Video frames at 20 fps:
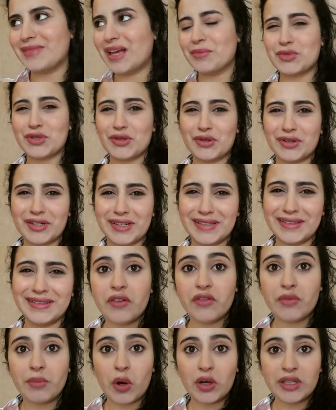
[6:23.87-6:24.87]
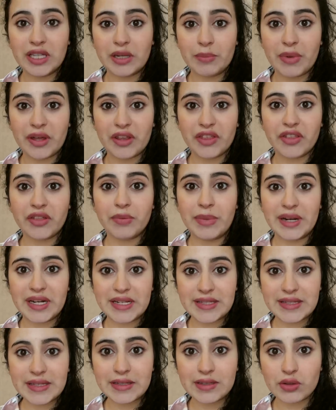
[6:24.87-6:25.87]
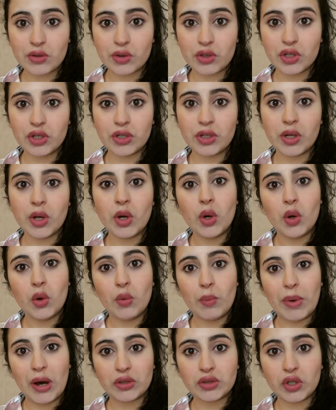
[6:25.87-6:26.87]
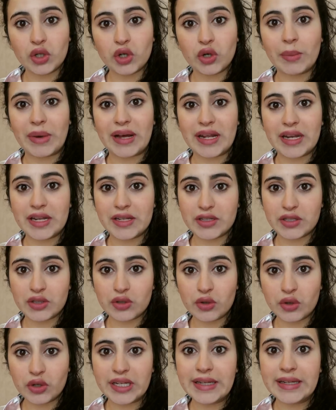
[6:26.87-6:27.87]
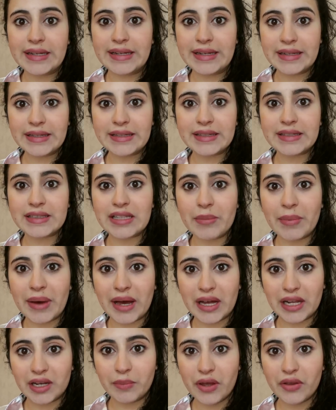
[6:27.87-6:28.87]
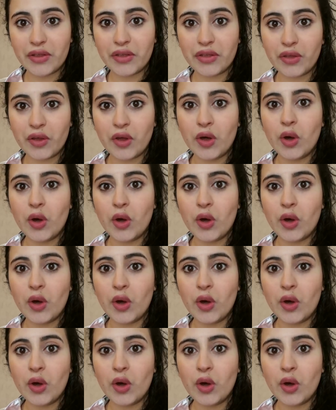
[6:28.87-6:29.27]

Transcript: ام سوري في موعد البث بنزل ستوري وبحط لكم على ستوري اللينك تبع البث